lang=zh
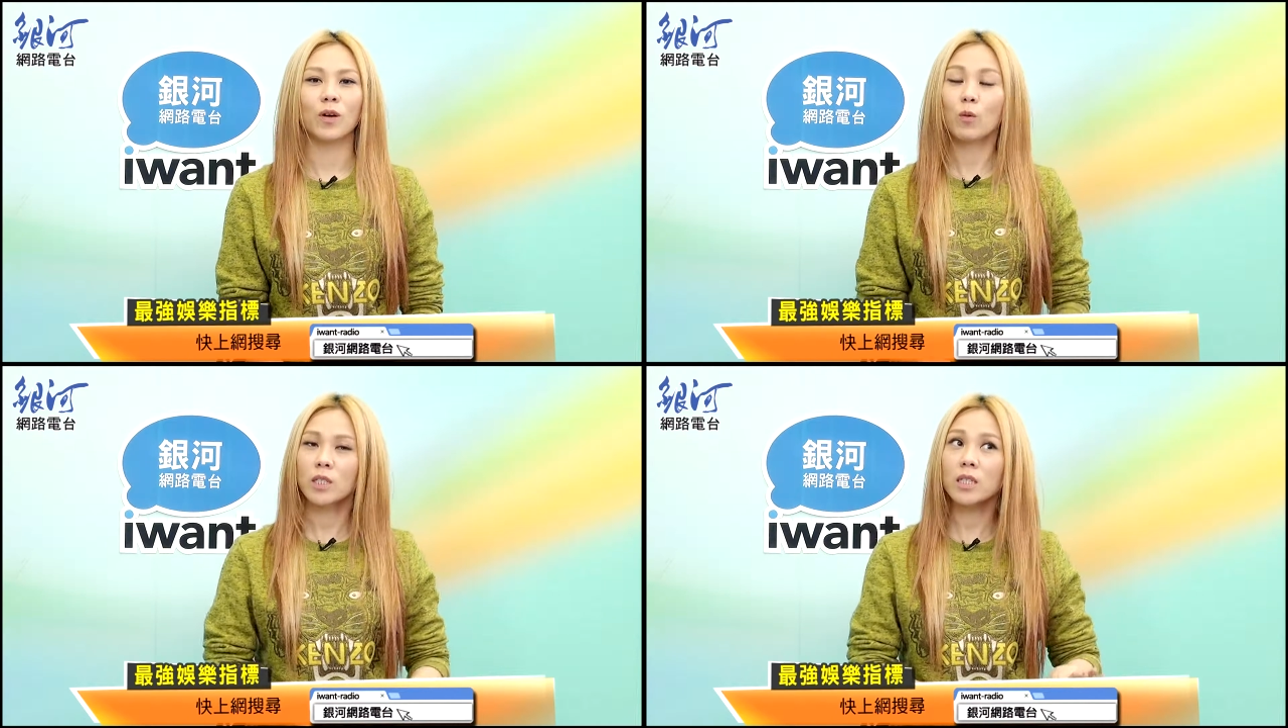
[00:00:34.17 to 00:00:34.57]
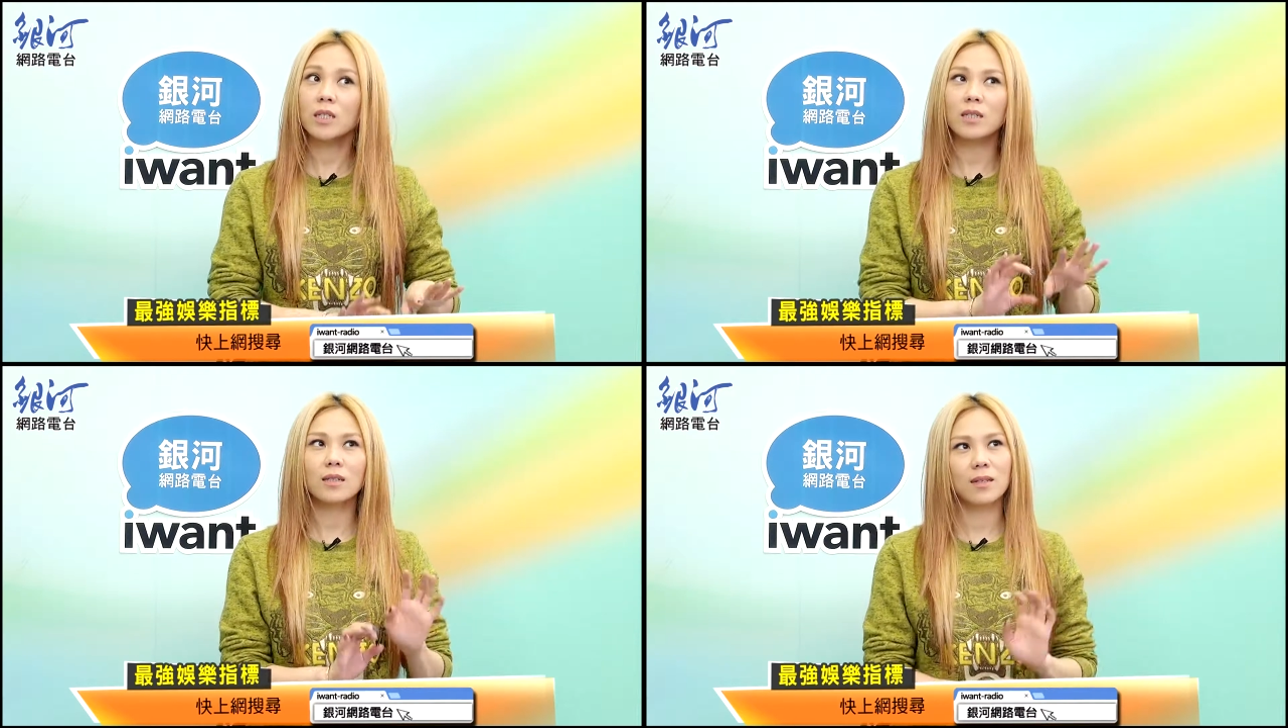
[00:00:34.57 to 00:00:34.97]
我是一
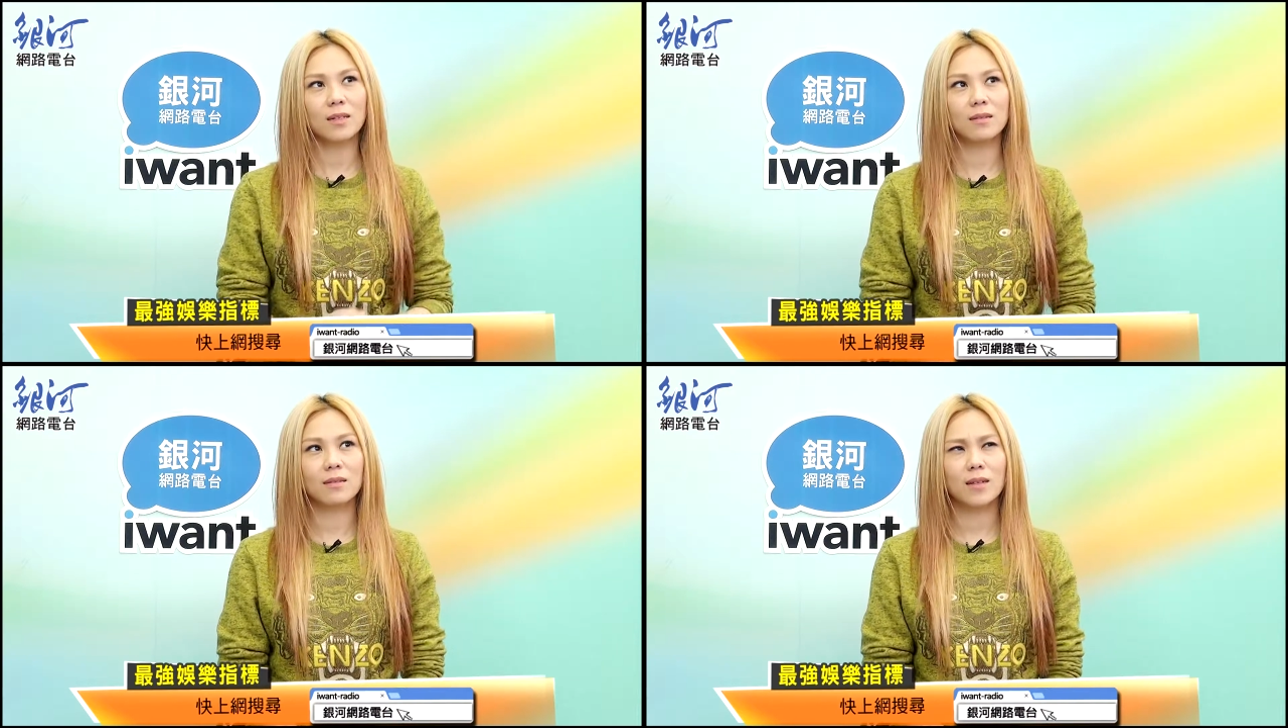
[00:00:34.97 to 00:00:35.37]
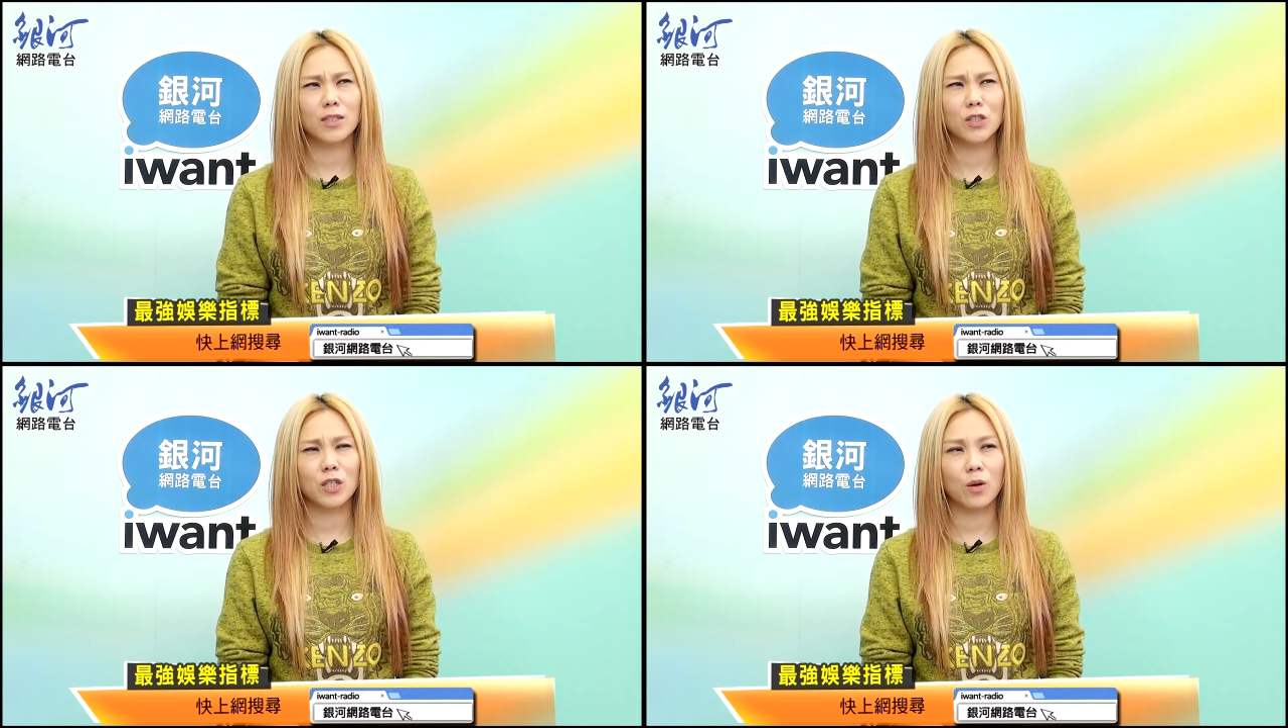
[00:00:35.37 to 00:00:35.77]
个很
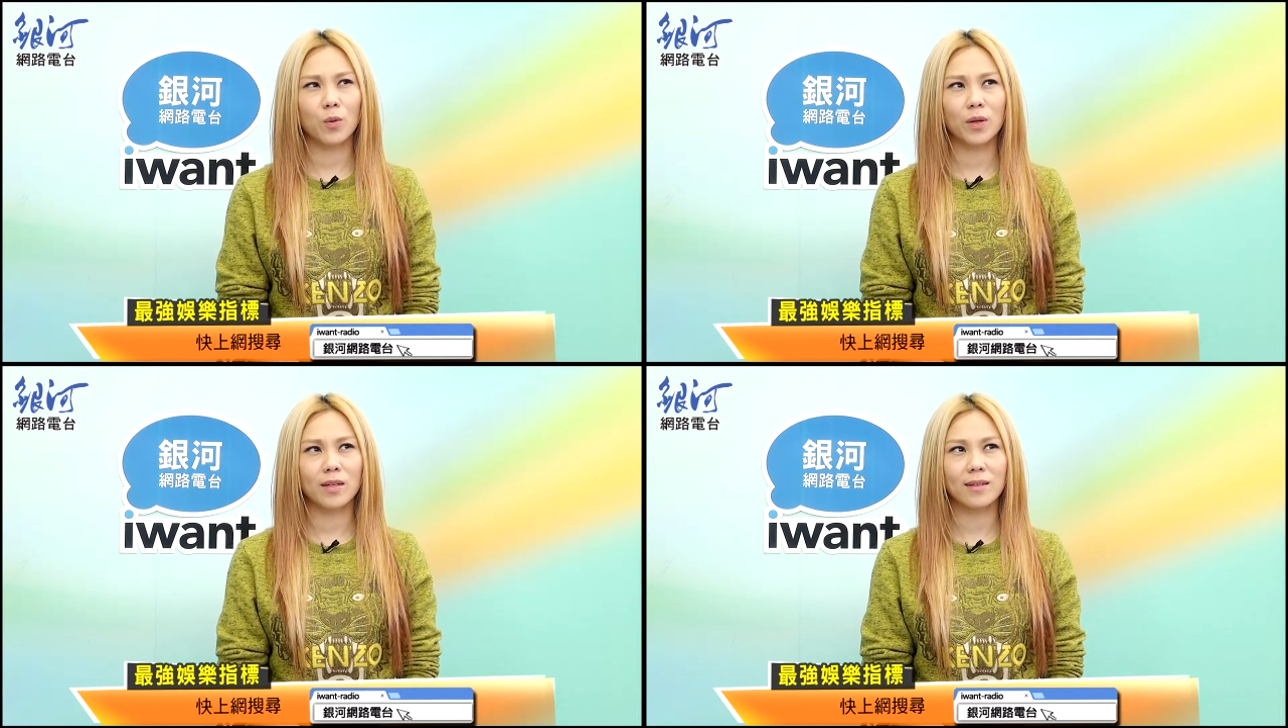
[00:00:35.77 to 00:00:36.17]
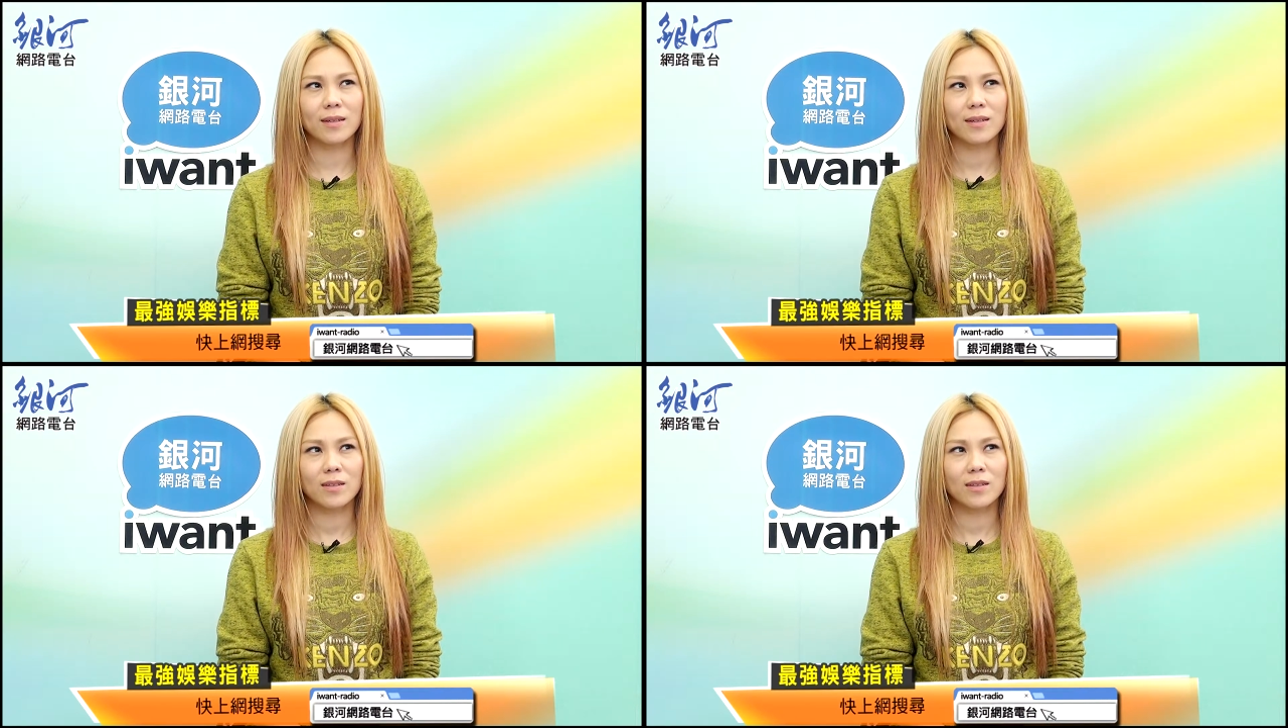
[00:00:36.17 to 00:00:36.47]
很少会，